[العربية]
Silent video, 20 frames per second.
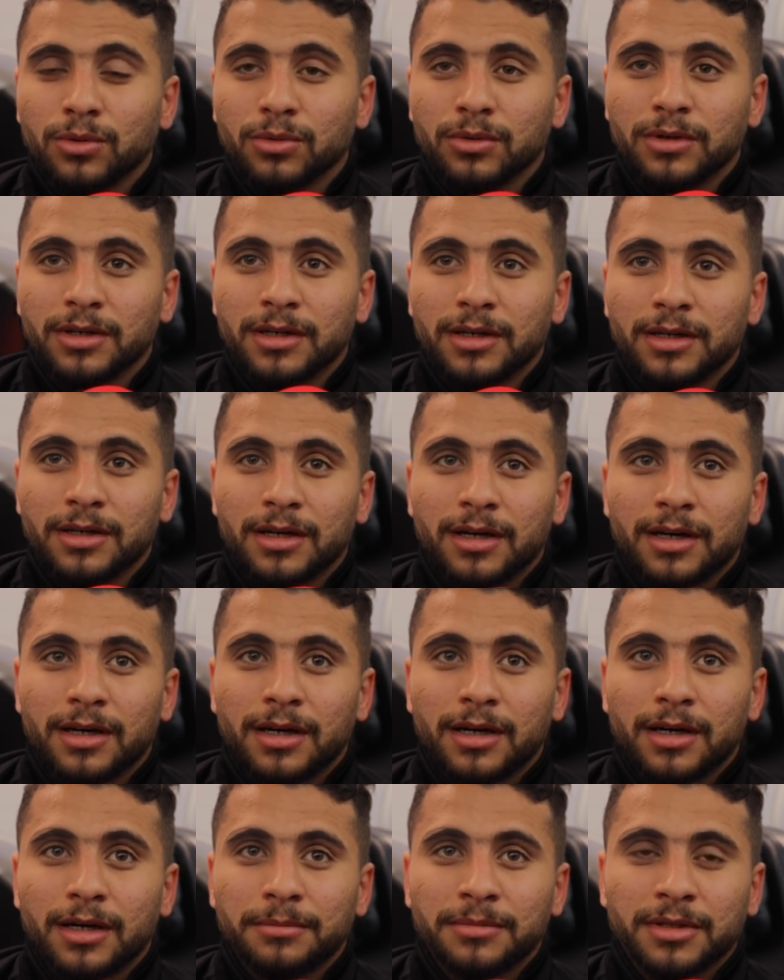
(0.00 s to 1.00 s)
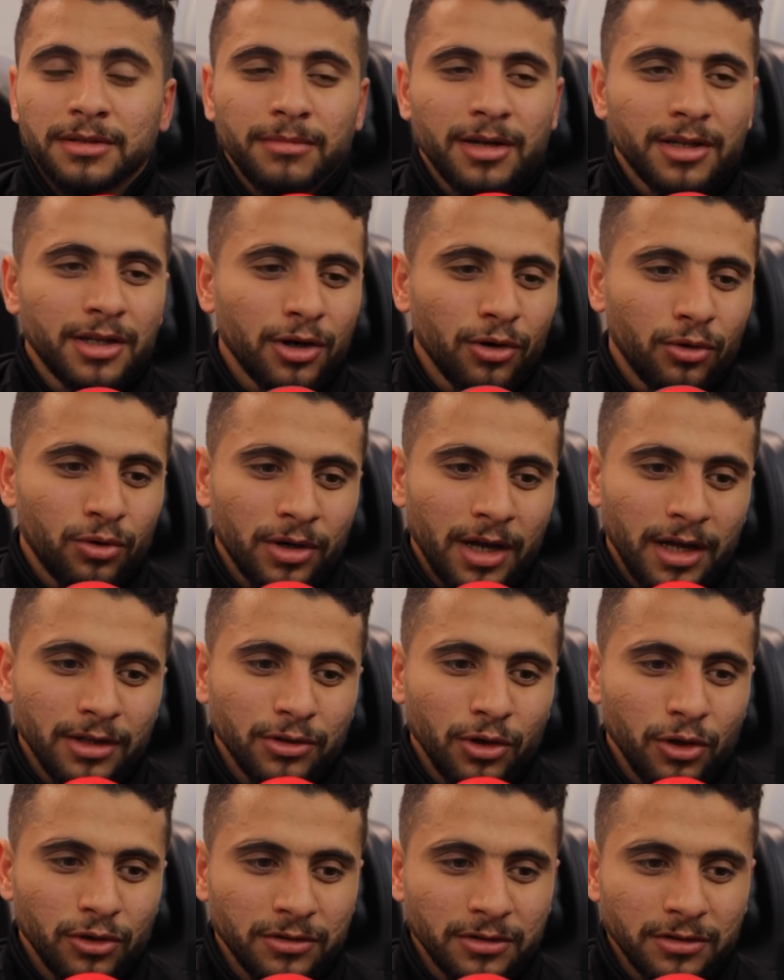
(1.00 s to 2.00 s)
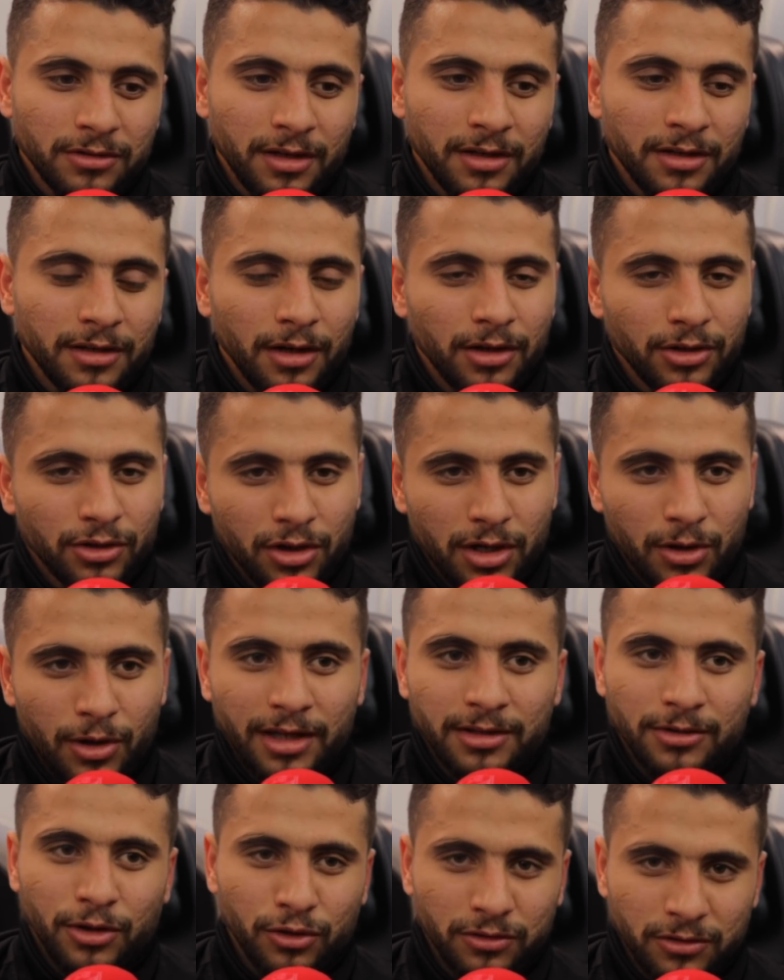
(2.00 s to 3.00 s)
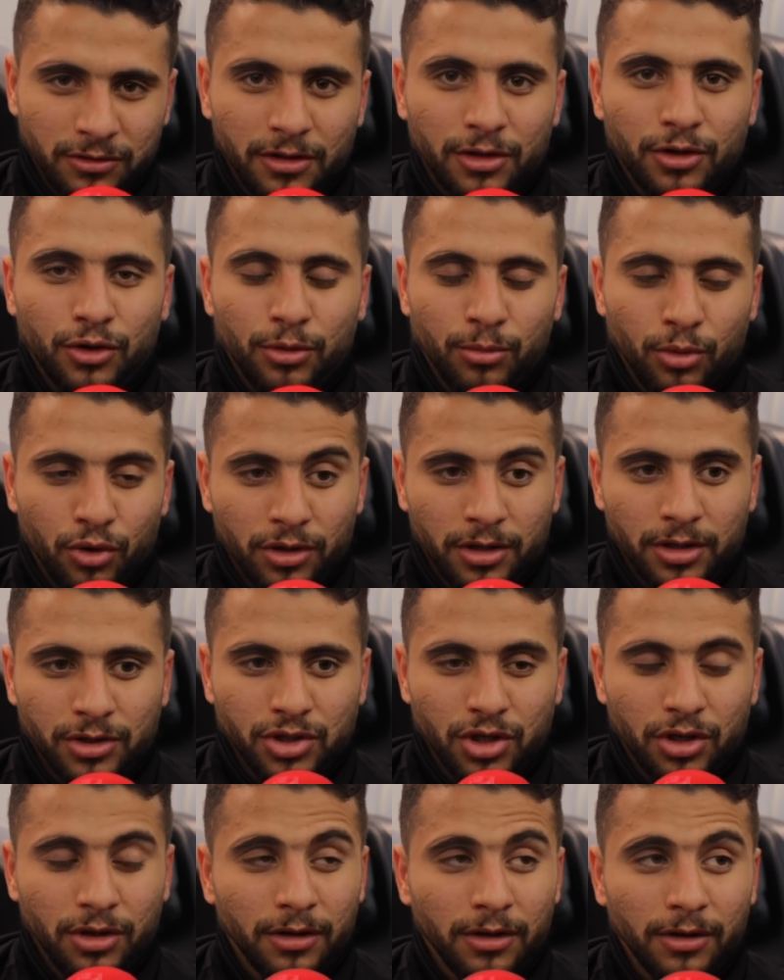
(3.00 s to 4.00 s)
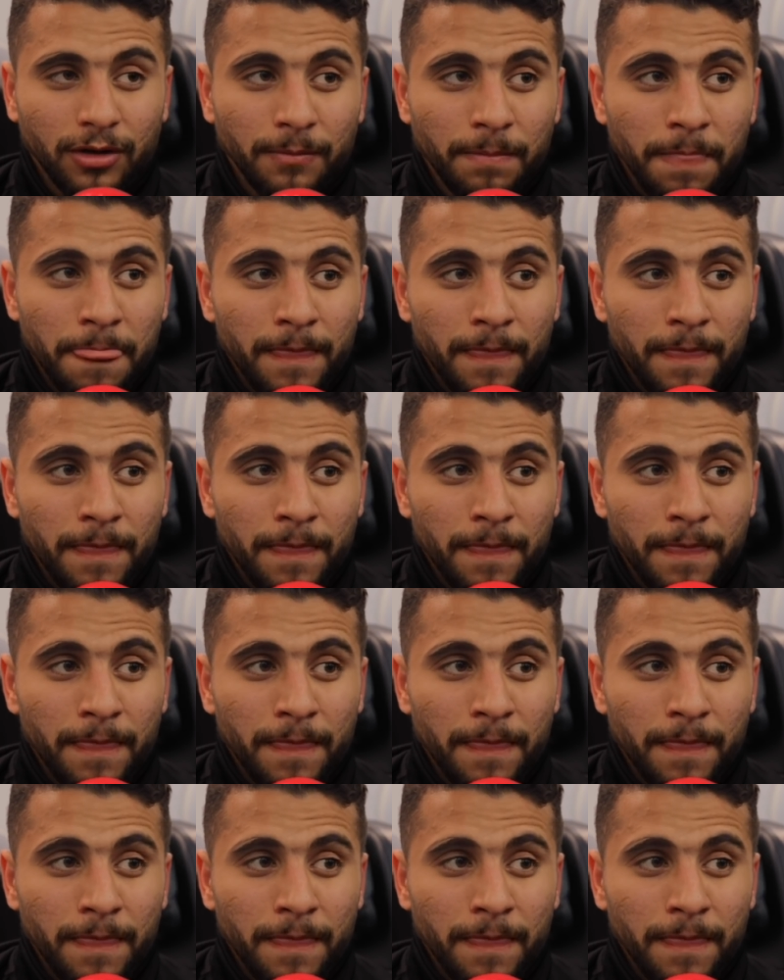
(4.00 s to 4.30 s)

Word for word: وبنتمنى نكون عند حسن ظن الاداره وعند حسن ظن جمهورنا ان شاء الله